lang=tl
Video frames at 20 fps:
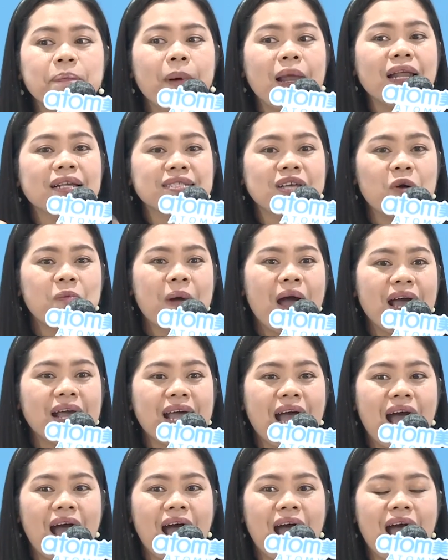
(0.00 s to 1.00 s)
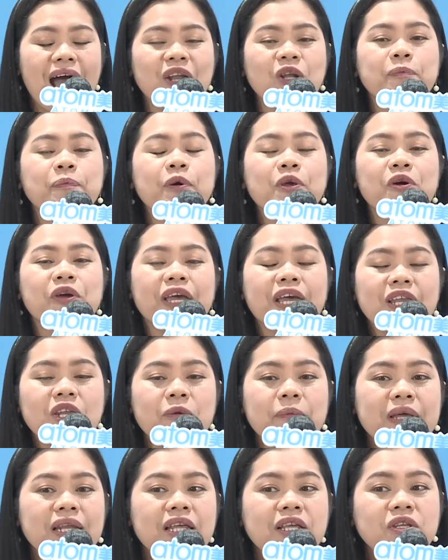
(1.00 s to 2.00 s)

pa lang sa umaga, ano po yung iinumin